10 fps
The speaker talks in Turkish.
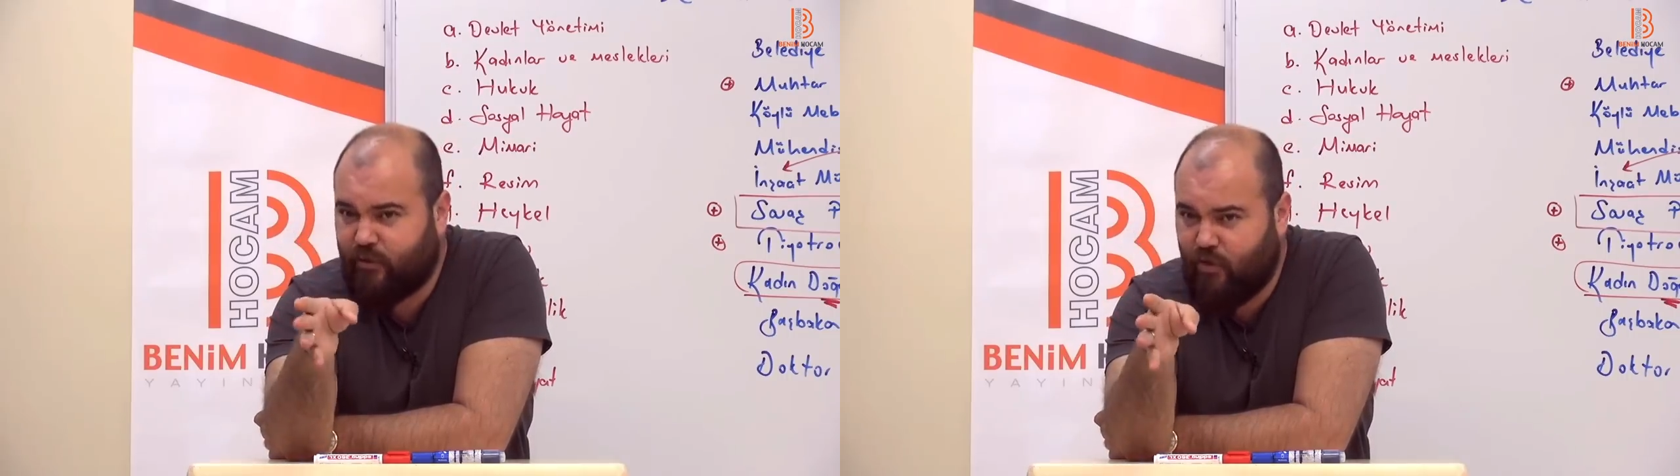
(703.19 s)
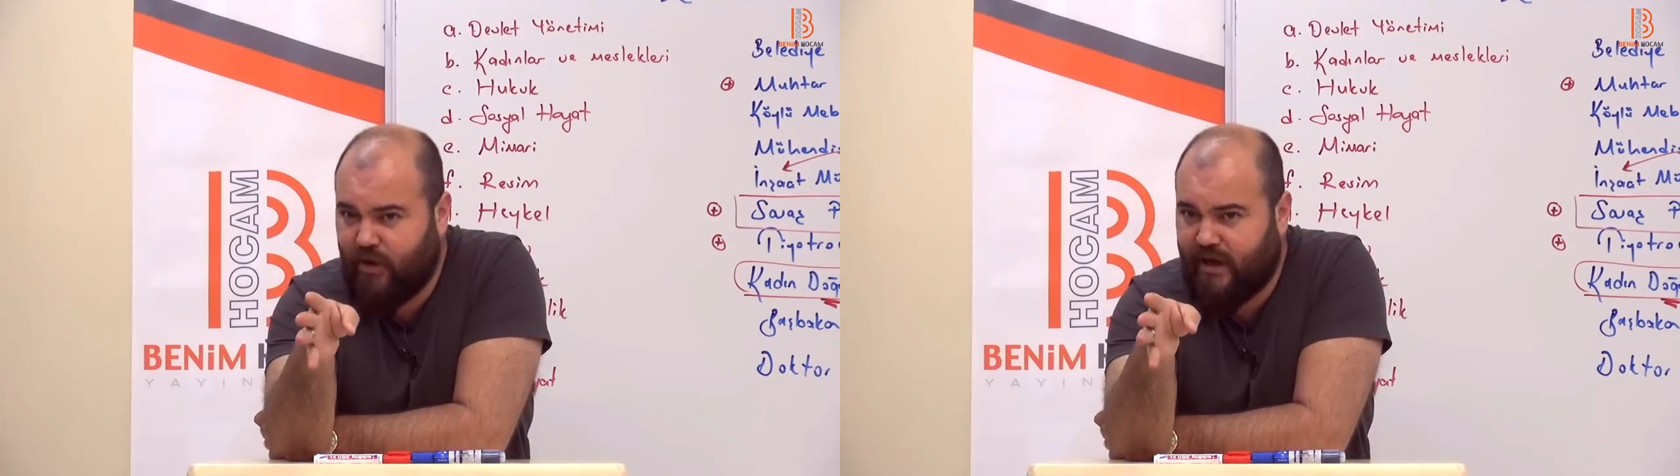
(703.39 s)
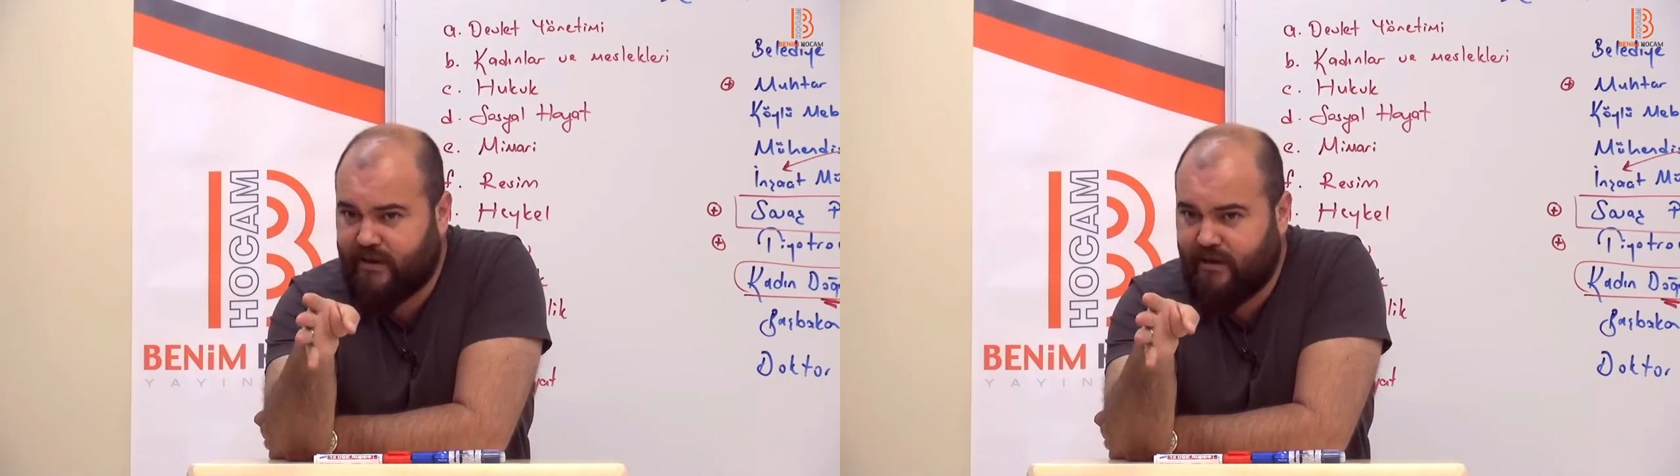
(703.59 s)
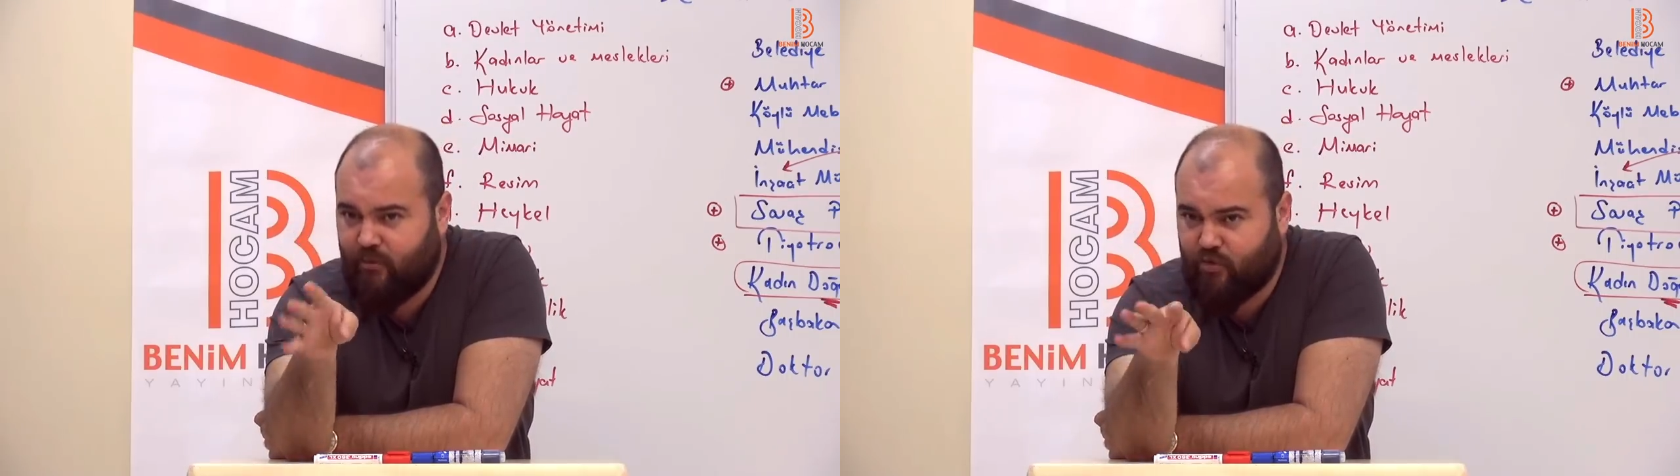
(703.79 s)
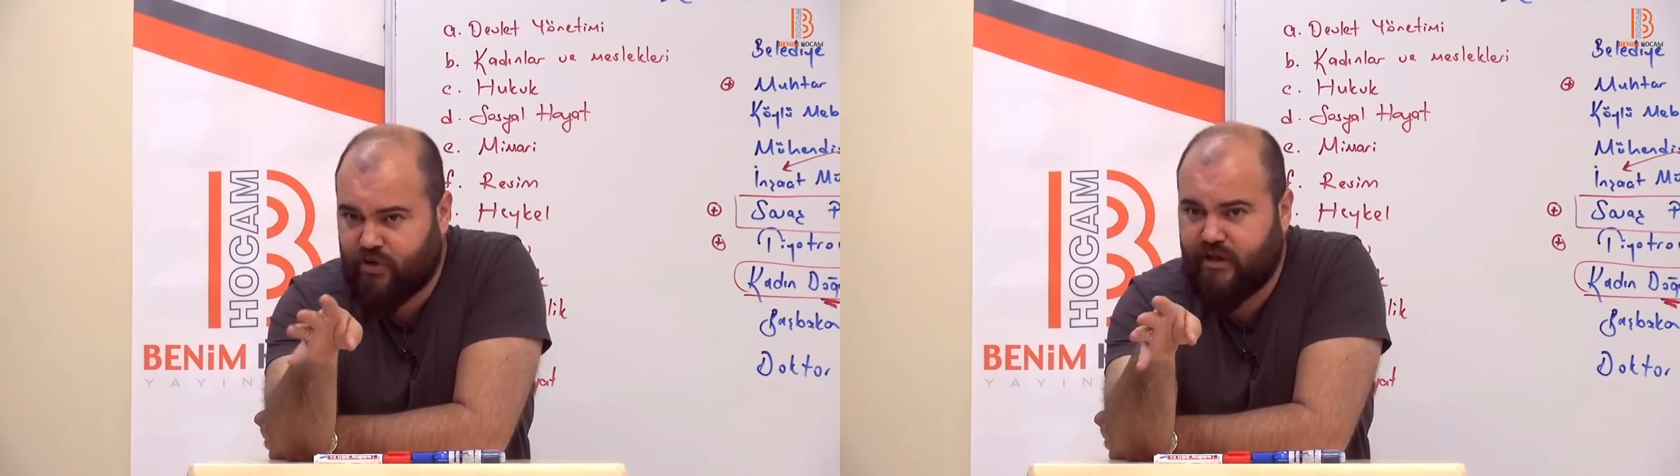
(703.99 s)
köylerde,
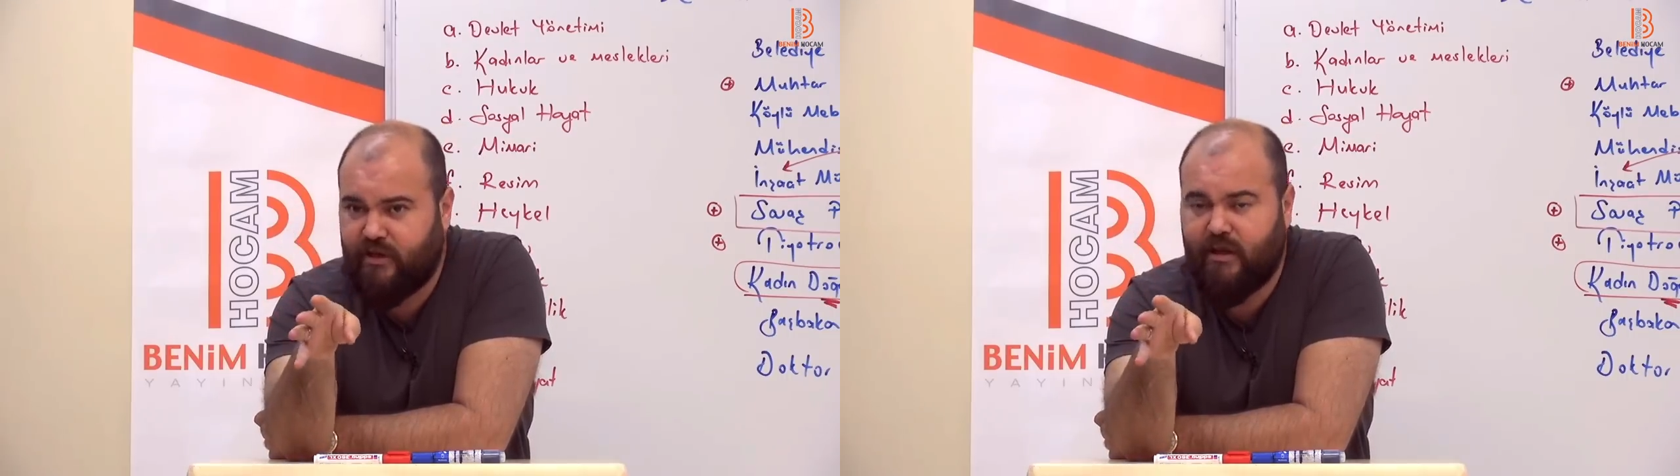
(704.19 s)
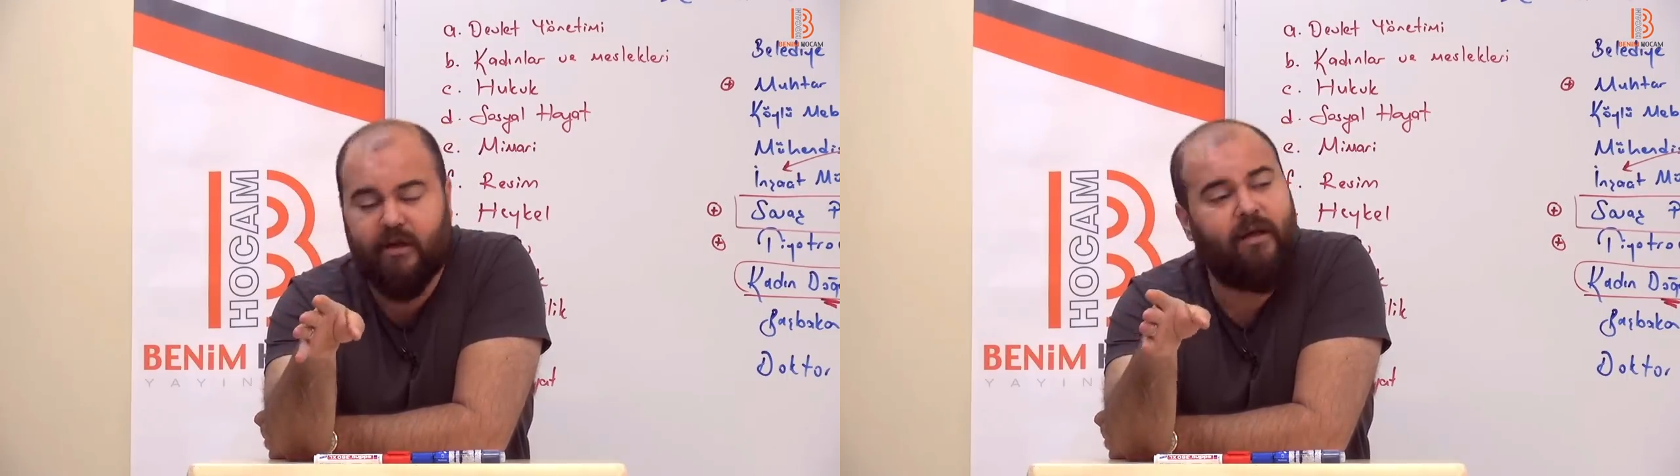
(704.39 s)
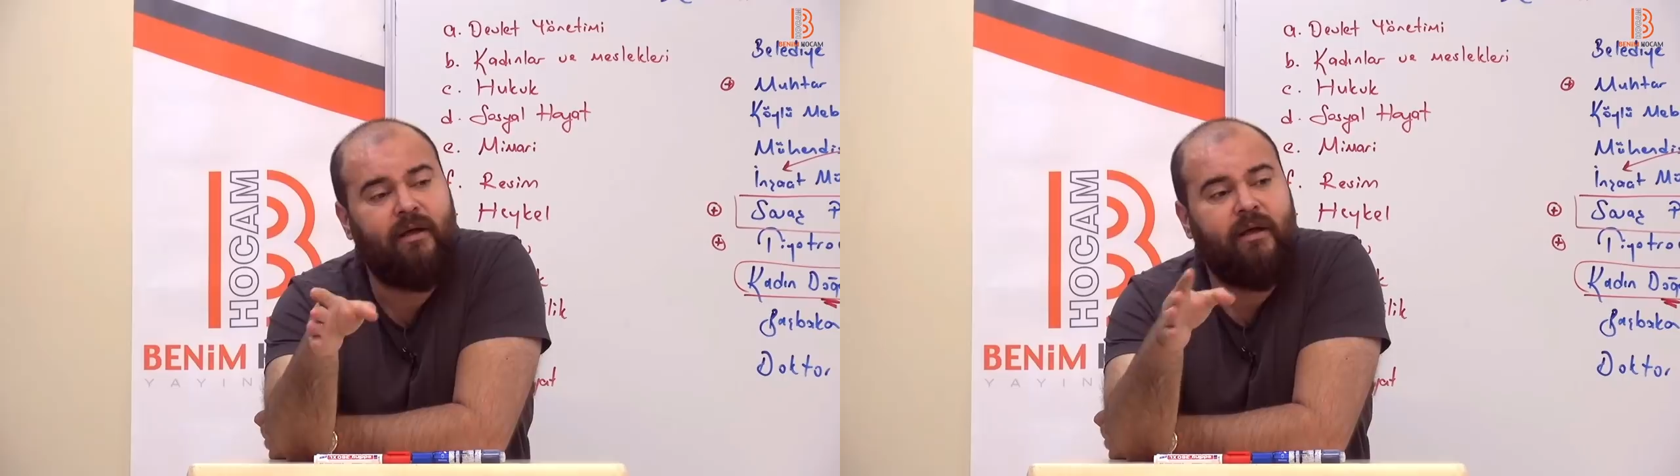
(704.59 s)
90'lı yıllarda